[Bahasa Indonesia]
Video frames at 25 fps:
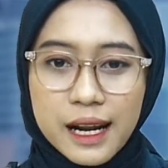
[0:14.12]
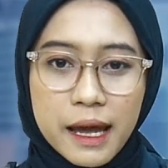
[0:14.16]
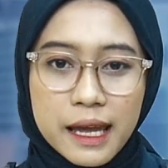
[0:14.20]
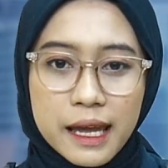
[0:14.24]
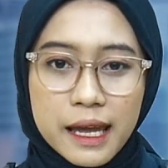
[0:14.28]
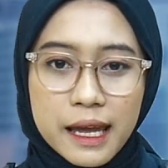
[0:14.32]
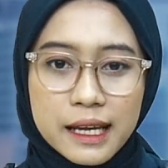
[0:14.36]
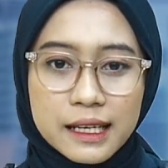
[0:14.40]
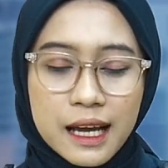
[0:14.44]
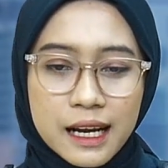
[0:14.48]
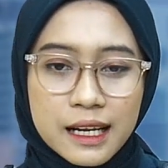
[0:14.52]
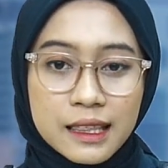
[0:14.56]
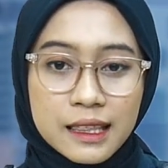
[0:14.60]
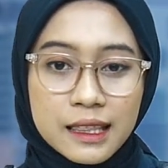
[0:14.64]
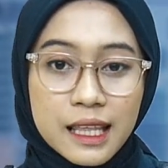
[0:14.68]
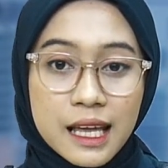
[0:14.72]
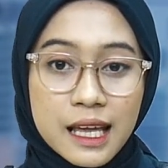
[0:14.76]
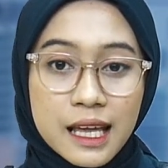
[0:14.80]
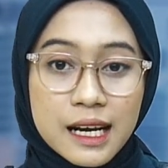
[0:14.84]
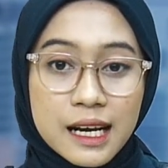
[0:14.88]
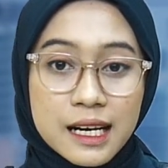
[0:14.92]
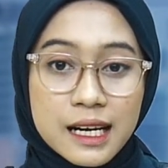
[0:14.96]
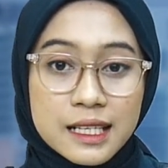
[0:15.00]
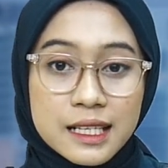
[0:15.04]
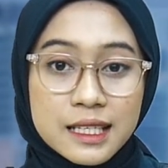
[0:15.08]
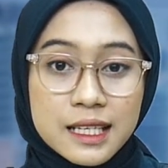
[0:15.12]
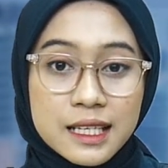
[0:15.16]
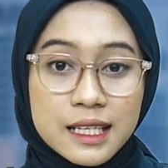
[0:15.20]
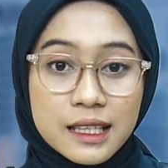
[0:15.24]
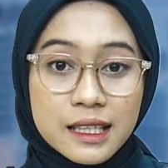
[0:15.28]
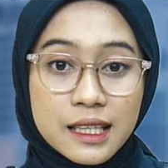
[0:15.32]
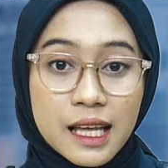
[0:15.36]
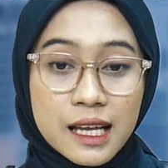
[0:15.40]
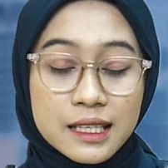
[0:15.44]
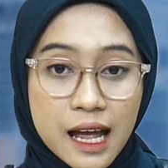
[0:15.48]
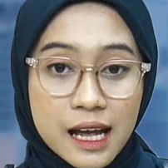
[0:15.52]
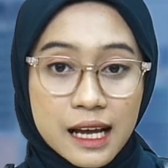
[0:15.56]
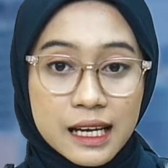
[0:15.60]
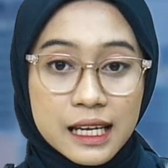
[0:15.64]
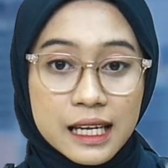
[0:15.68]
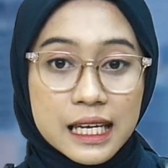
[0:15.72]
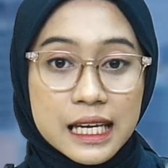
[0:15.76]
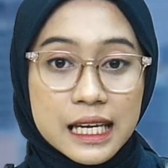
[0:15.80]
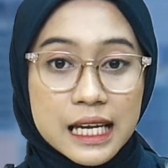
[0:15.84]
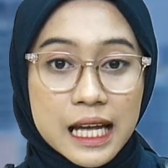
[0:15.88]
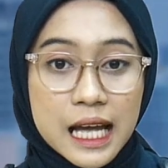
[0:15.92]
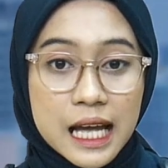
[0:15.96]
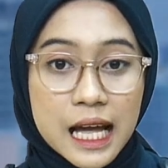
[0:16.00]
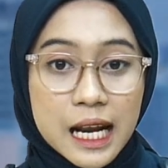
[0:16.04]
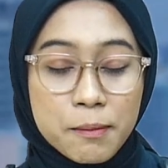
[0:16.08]
baik dengan intensitas sedang
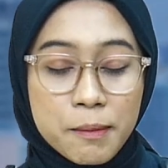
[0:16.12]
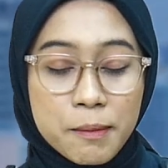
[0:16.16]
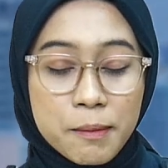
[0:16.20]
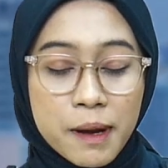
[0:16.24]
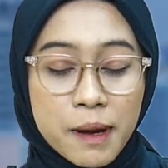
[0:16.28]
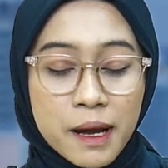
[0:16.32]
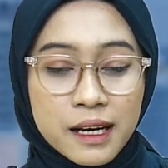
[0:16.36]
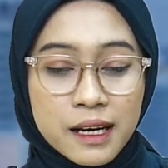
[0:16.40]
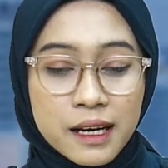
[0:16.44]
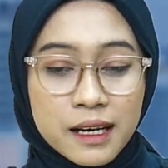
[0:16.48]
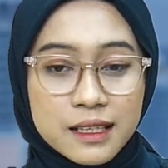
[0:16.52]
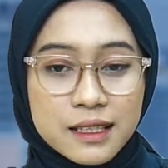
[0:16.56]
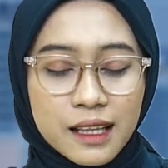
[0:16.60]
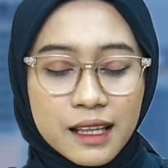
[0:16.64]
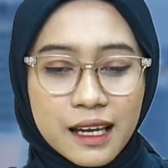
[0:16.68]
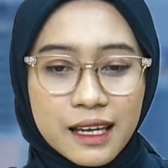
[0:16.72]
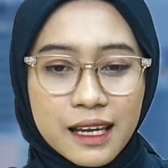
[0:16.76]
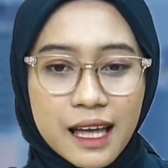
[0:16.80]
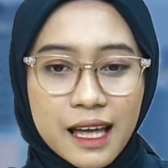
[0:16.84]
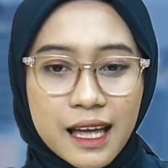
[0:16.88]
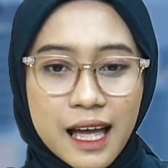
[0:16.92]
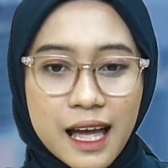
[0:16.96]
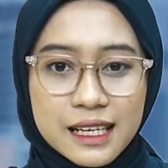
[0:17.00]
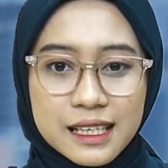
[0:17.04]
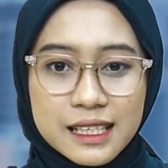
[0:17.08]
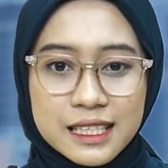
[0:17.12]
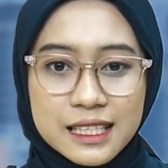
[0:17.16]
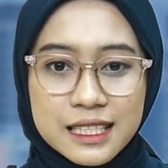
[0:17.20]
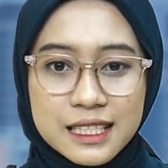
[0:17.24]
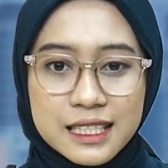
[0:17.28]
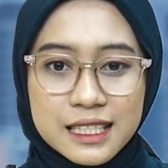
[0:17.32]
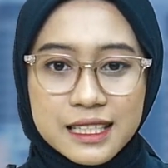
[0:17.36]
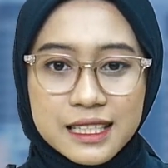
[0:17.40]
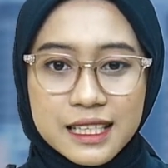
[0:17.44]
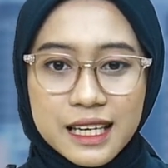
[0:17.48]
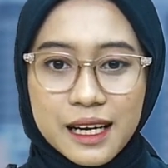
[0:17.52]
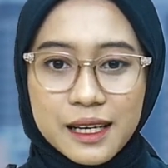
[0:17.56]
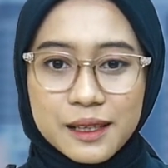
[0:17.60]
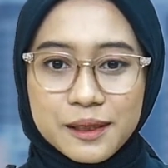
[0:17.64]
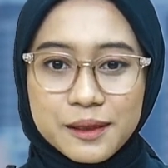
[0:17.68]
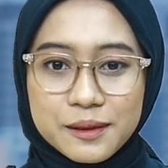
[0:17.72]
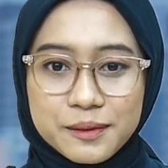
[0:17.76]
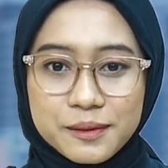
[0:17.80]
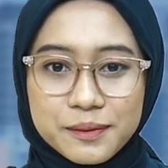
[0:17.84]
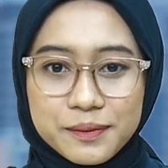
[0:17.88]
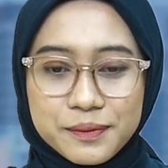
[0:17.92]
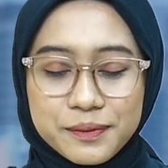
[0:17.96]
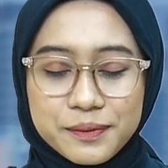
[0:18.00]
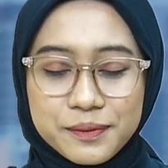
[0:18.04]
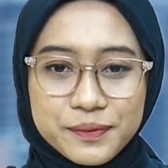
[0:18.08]
hingga lebat disertai angin kencang.
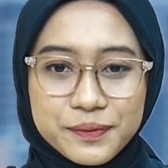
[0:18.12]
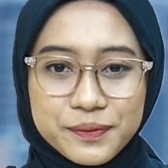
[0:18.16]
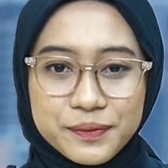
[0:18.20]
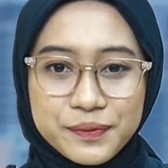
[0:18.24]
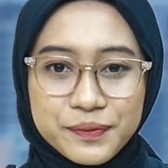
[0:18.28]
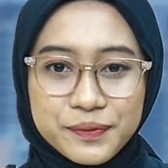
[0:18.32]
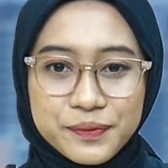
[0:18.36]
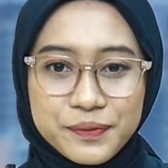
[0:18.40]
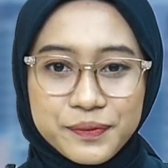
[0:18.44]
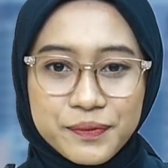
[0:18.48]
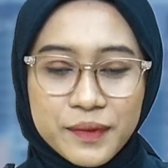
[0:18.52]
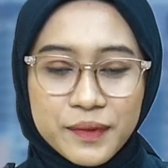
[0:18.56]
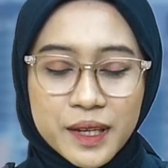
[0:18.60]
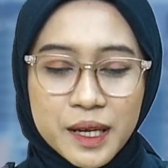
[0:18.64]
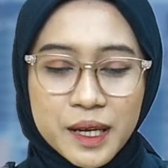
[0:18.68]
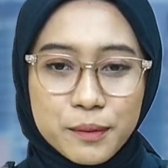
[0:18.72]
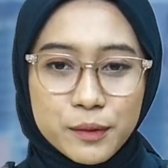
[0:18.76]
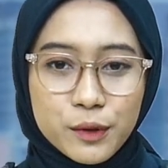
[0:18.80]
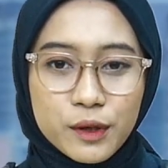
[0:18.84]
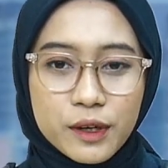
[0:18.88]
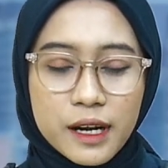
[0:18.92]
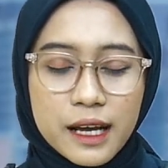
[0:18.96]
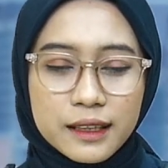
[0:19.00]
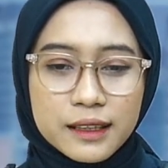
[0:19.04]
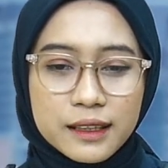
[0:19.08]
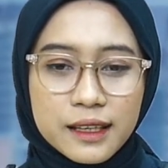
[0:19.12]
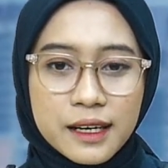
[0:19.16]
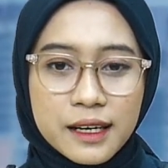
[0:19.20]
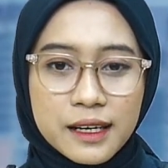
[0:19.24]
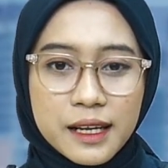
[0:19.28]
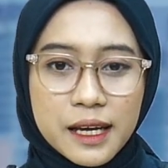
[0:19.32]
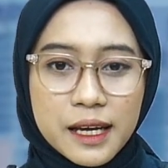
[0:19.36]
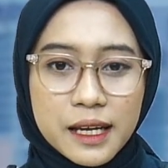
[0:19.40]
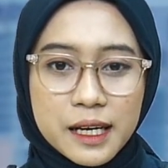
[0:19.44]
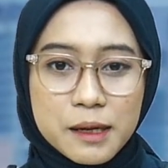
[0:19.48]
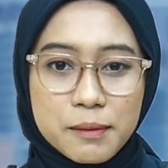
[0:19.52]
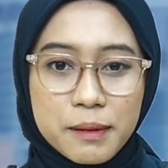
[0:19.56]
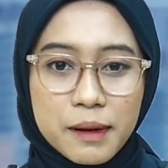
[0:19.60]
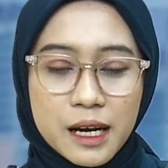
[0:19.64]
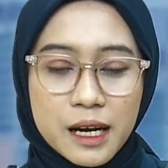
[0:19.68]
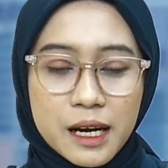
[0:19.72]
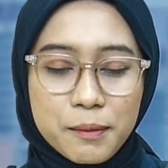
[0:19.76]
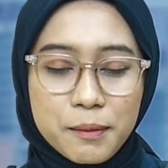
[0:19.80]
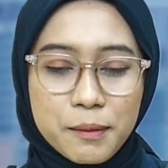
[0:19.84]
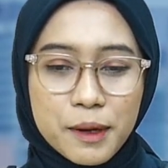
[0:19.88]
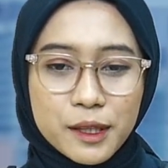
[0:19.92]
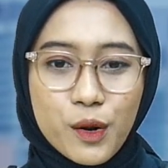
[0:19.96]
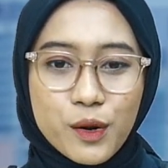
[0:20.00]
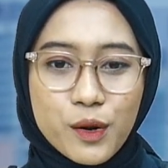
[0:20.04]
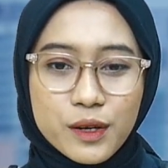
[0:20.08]
Menurut data dari Badan
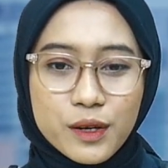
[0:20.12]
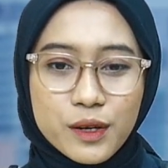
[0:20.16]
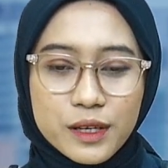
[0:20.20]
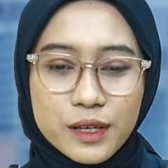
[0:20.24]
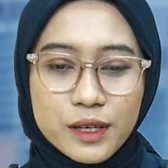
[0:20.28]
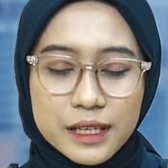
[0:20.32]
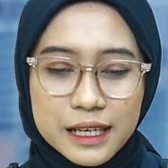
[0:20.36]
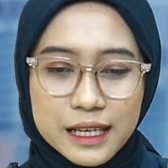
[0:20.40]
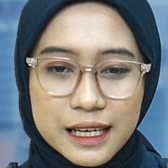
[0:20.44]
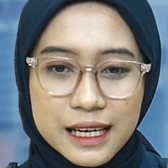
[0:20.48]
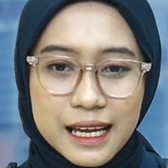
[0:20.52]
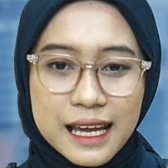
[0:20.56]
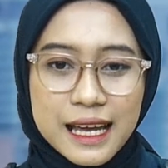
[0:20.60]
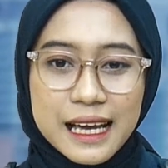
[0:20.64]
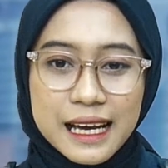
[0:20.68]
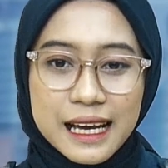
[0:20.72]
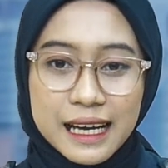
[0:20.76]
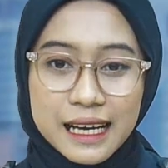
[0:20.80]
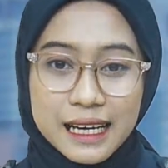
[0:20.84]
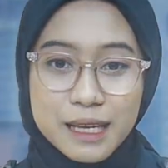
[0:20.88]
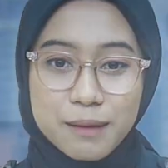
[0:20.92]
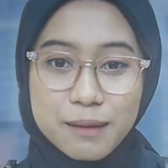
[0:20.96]
Meteorologi,